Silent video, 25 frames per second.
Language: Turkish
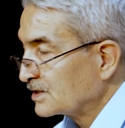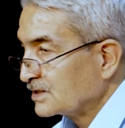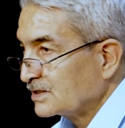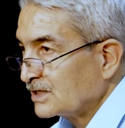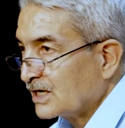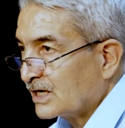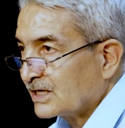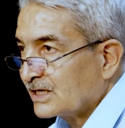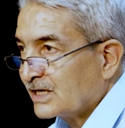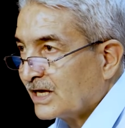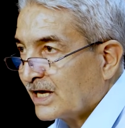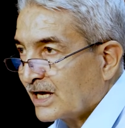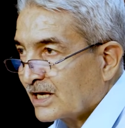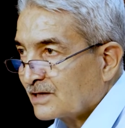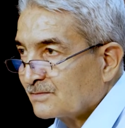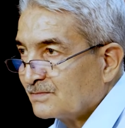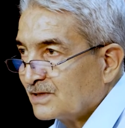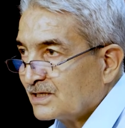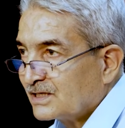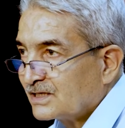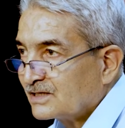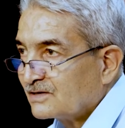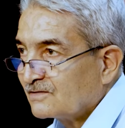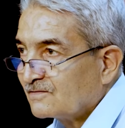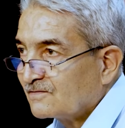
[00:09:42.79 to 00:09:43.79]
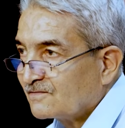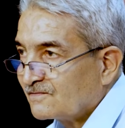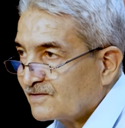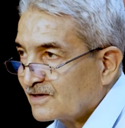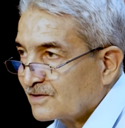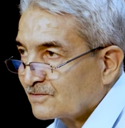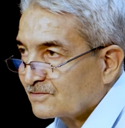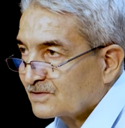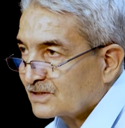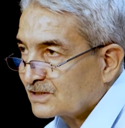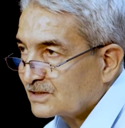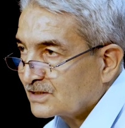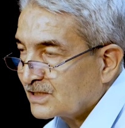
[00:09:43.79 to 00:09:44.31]
Yani her bilenin
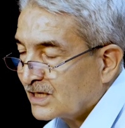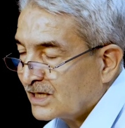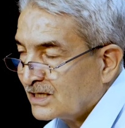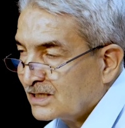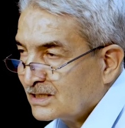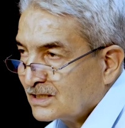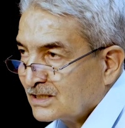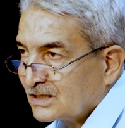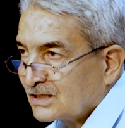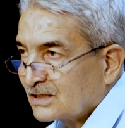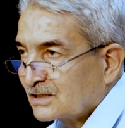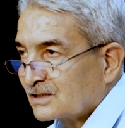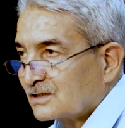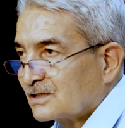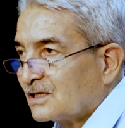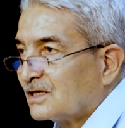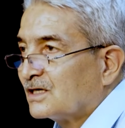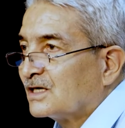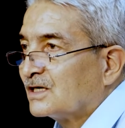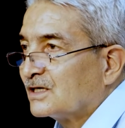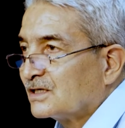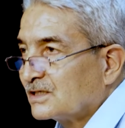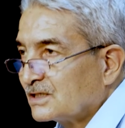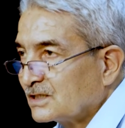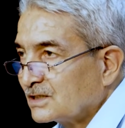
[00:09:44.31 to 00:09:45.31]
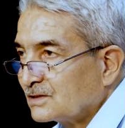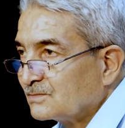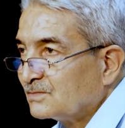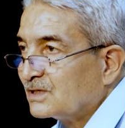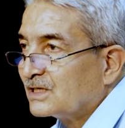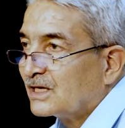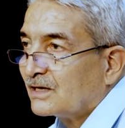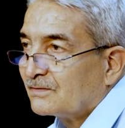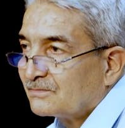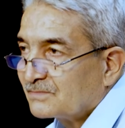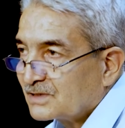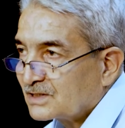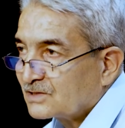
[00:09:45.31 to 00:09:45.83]
fevkinde daha iyi
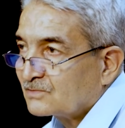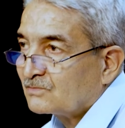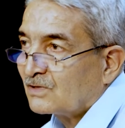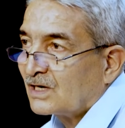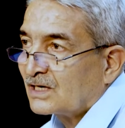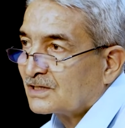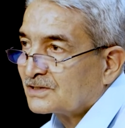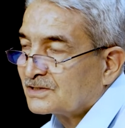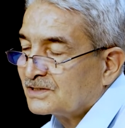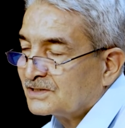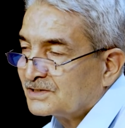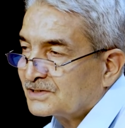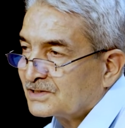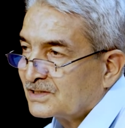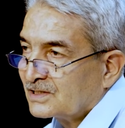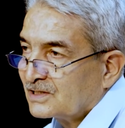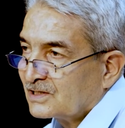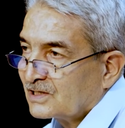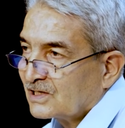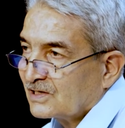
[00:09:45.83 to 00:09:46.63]
bilen biri vardır.